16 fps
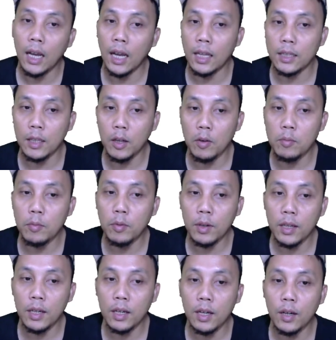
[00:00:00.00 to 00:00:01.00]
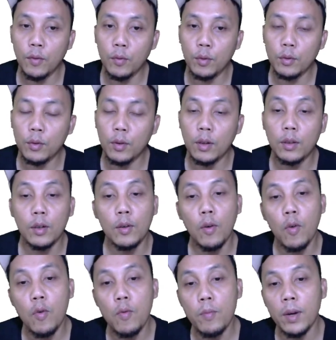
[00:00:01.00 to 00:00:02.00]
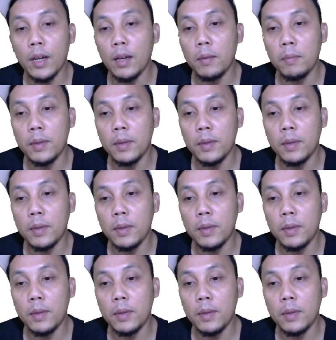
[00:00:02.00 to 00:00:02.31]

atau mungkin ada foto atau dokumen yang